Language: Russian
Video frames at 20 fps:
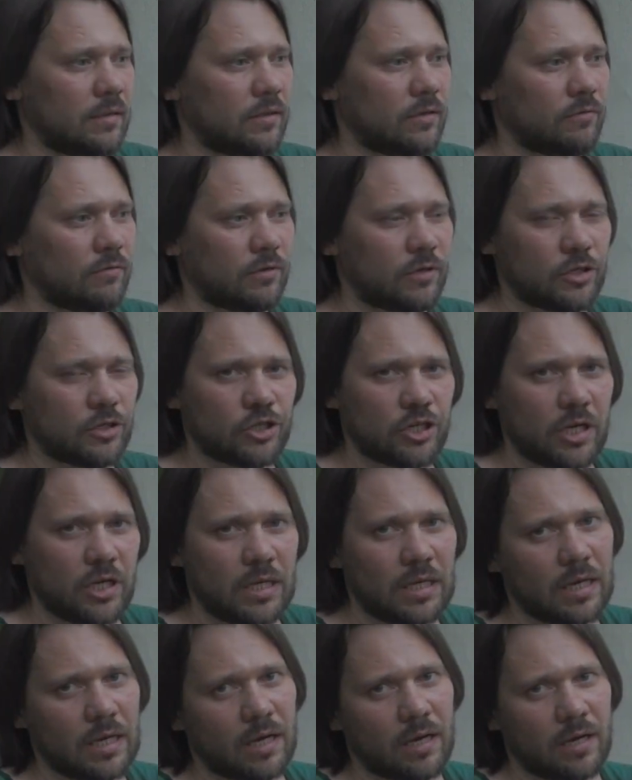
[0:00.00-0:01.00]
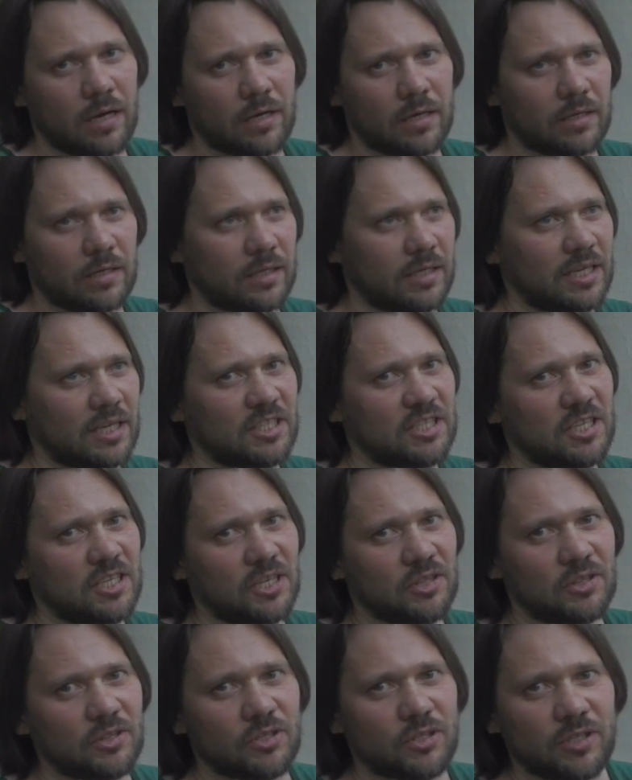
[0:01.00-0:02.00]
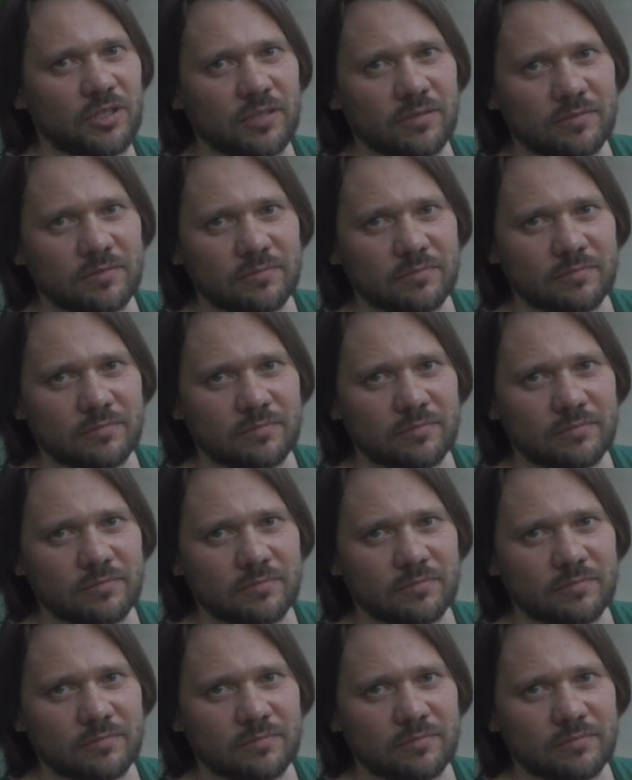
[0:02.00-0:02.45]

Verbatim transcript: и выражения, как «где ты?».